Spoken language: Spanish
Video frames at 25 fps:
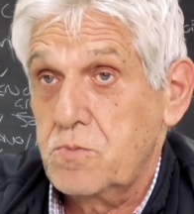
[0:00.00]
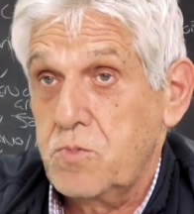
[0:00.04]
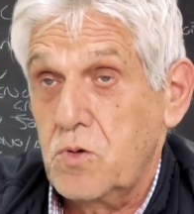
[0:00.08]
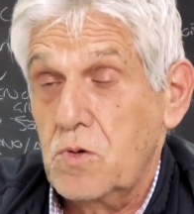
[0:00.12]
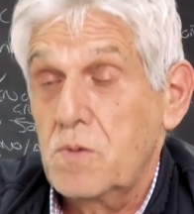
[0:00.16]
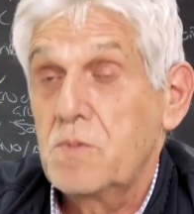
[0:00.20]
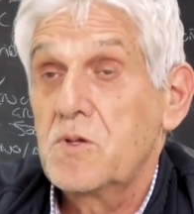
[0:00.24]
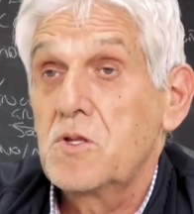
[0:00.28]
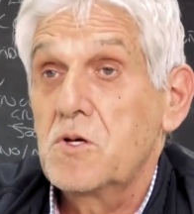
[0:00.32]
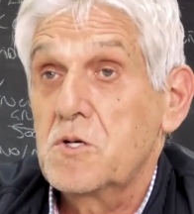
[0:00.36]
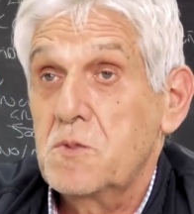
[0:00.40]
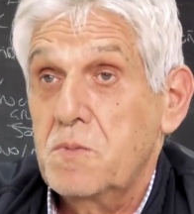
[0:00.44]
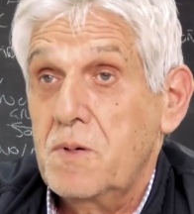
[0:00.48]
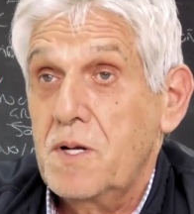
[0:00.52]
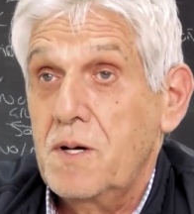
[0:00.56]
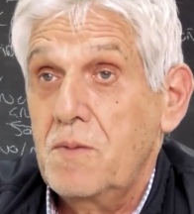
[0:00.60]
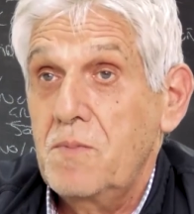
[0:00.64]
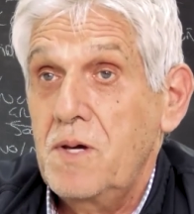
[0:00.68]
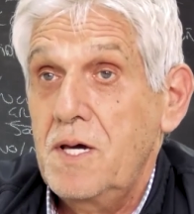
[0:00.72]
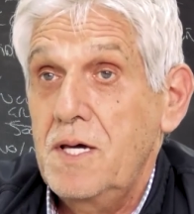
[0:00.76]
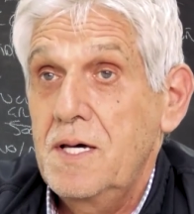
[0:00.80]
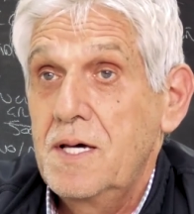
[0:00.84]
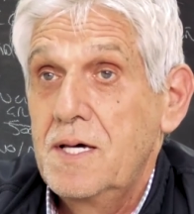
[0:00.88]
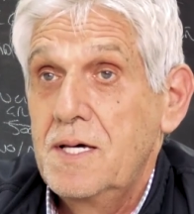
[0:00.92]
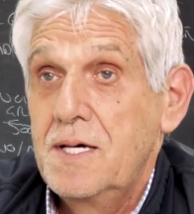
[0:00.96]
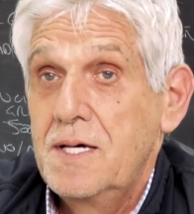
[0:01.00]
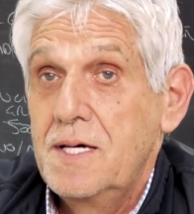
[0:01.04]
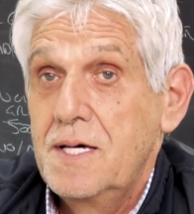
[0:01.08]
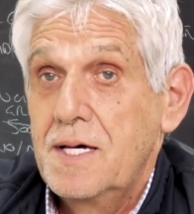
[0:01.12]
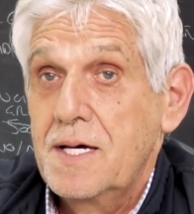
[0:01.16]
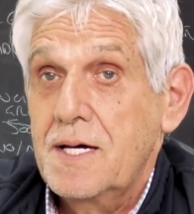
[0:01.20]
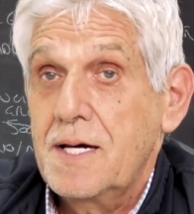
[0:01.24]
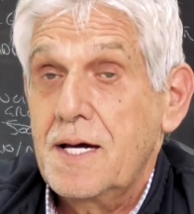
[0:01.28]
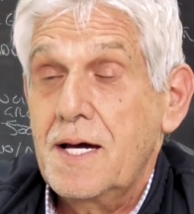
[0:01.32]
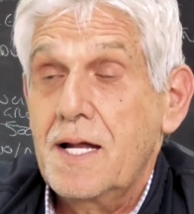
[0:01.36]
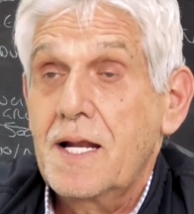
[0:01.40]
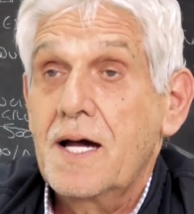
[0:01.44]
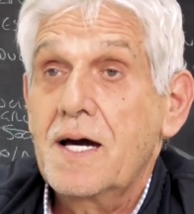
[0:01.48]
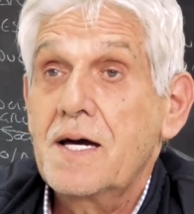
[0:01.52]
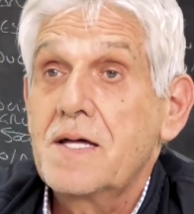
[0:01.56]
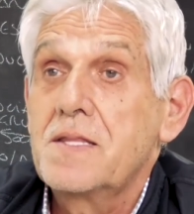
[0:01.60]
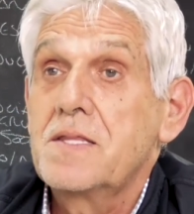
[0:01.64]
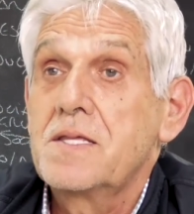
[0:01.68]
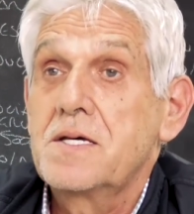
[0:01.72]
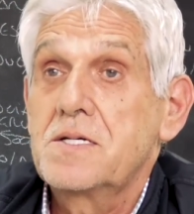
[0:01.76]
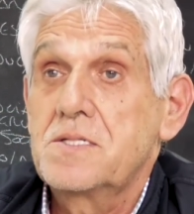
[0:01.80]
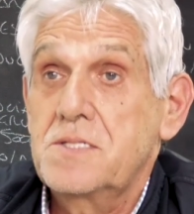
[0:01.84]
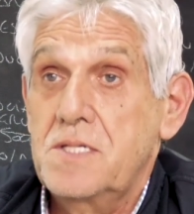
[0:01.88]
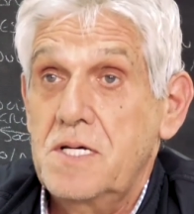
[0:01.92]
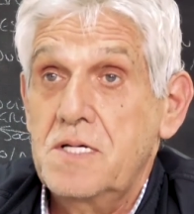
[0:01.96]
por lo menos para mí, que la
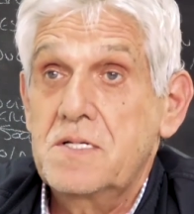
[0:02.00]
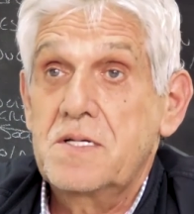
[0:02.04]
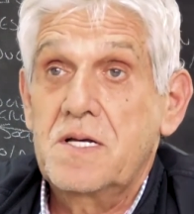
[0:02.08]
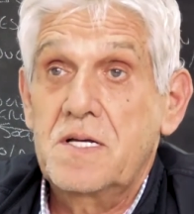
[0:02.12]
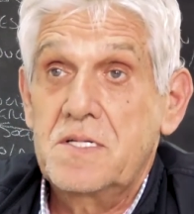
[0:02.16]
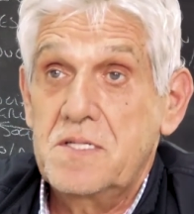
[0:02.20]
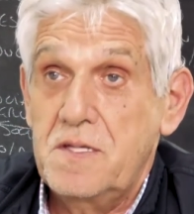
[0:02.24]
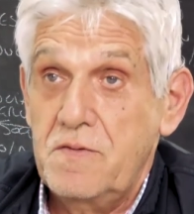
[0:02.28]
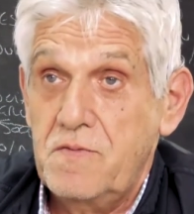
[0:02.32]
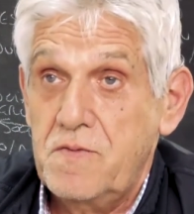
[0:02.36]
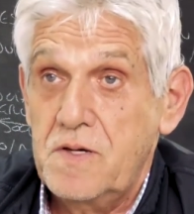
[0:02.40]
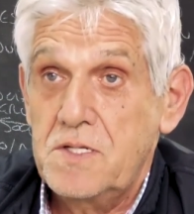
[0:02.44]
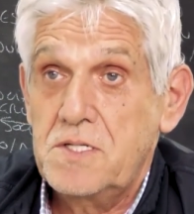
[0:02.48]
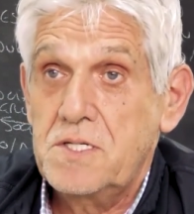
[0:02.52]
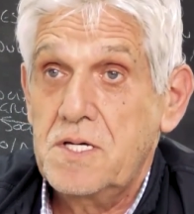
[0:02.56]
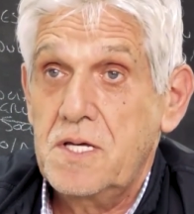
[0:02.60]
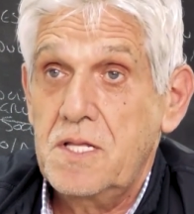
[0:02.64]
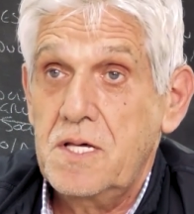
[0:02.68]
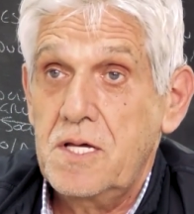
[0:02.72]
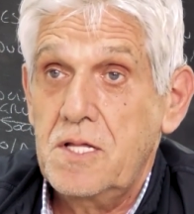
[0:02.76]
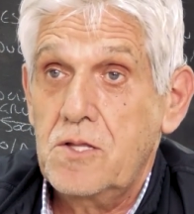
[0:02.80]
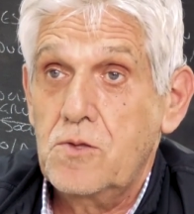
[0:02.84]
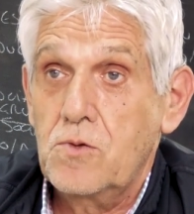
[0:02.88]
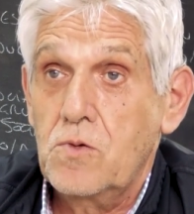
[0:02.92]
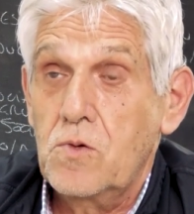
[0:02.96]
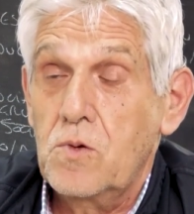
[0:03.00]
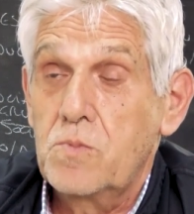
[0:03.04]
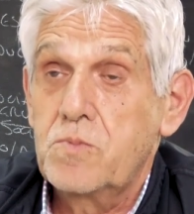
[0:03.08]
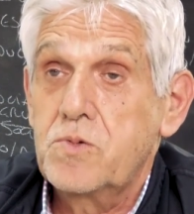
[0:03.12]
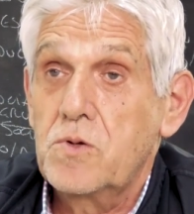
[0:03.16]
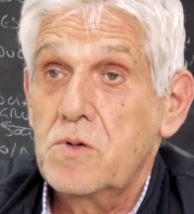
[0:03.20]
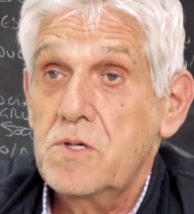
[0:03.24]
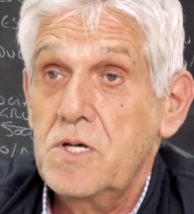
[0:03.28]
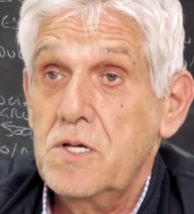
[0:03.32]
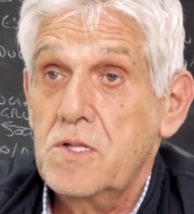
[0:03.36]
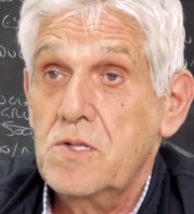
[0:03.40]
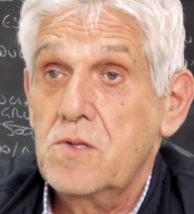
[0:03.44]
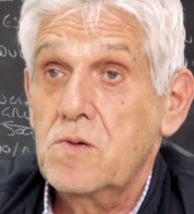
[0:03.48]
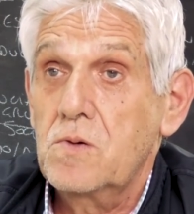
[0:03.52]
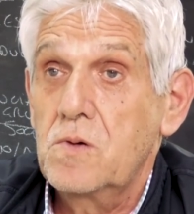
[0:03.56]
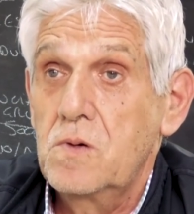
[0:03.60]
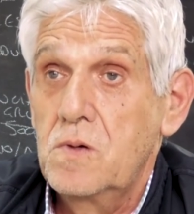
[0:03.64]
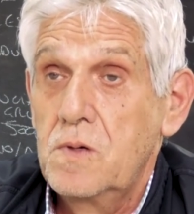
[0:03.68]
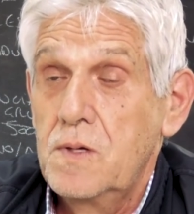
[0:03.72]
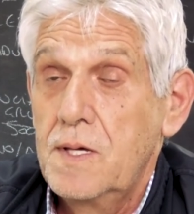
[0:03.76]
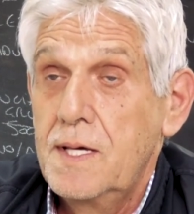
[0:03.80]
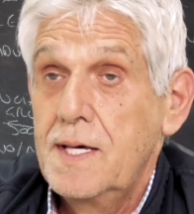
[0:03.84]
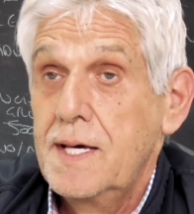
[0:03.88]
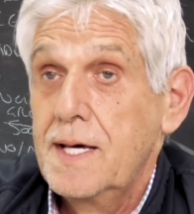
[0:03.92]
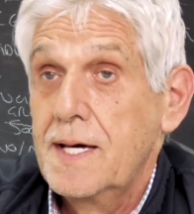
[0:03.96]
gente esté satisfecha de todo el proyecto
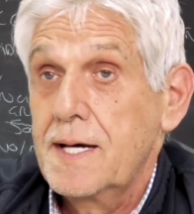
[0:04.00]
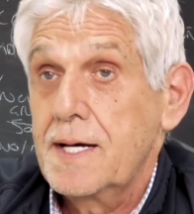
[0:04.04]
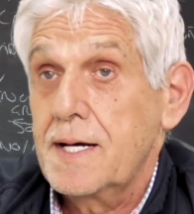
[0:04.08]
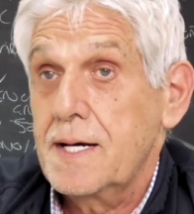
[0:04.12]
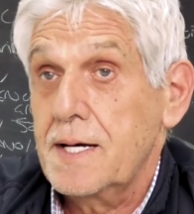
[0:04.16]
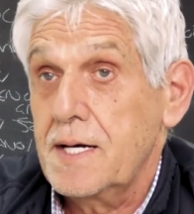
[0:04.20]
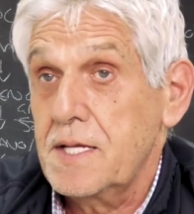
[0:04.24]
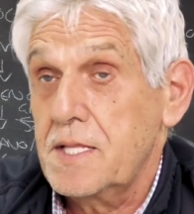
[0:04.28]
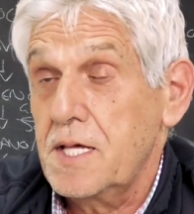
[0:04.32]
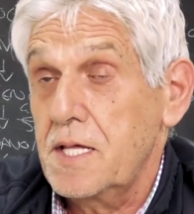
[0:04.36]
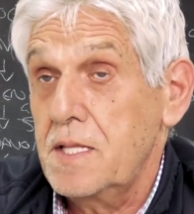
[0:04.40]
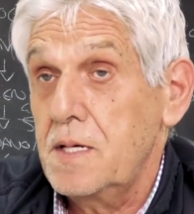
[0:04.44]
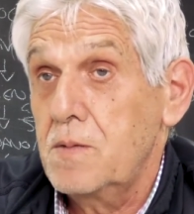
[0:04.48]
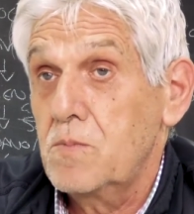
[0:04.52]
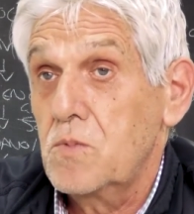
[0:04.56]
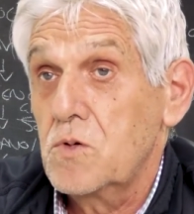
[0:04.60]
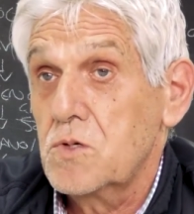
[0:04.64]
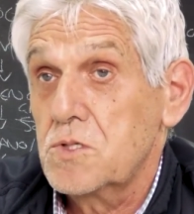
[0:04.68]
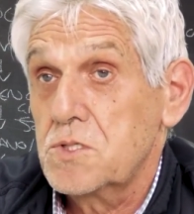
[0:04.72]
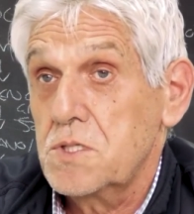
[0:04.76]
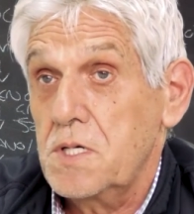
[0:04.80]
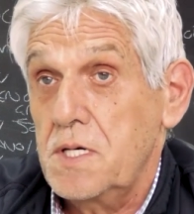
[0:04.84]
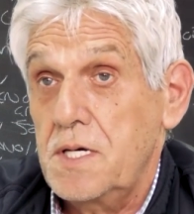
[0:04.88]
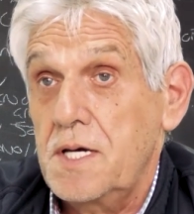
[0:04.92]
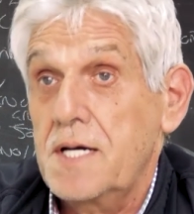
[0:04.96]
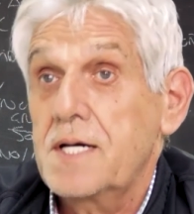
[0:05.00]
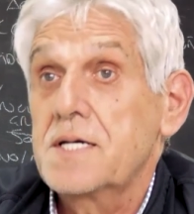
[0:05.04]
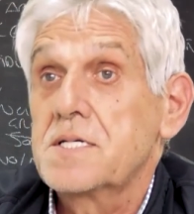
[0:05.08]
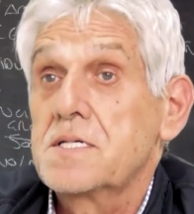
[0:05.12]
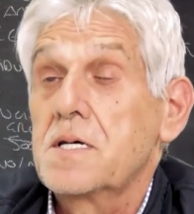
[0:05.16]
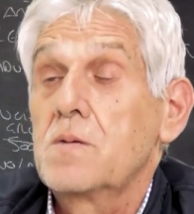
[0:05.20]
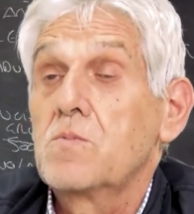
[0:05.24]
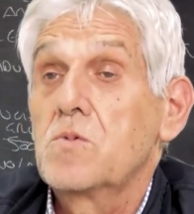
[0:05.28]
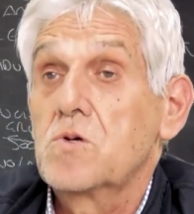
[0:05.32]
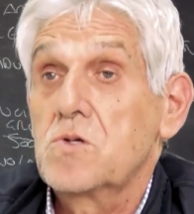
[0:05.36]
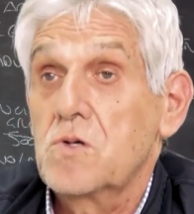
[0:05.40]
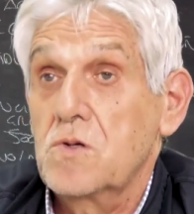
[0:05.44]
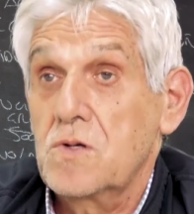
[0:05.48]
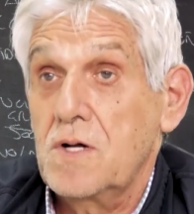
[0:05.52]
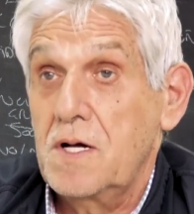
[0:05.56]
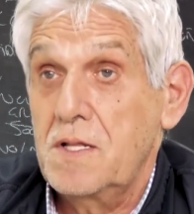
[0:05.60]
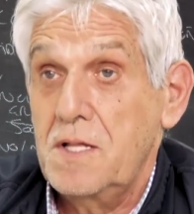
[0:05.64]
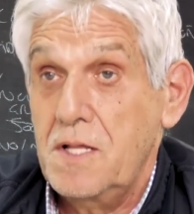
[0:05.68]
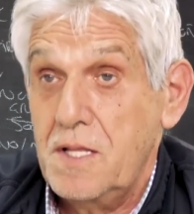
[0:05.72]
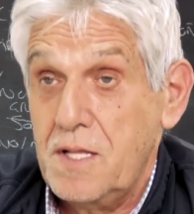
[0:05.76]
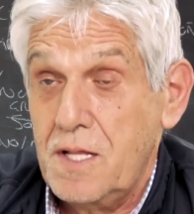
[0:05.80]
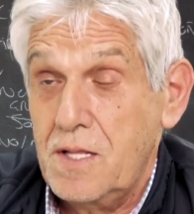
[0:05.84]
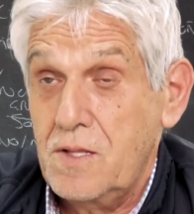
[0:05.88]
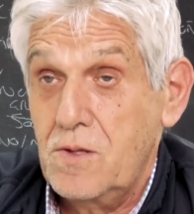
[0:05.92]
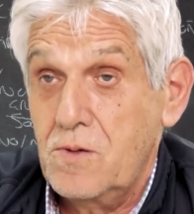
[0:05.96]
que tenemos y que estamos
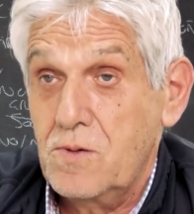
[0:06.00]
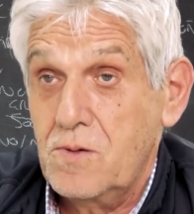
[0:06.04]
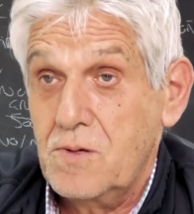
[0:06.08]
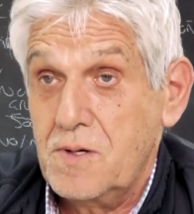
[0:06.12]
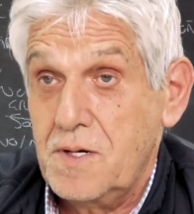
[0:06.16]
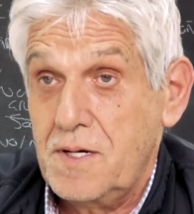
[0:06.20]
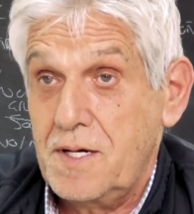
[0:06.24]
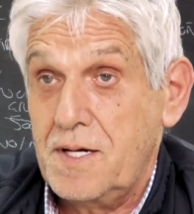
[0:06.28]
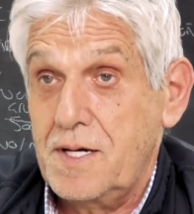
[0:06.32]
organizando,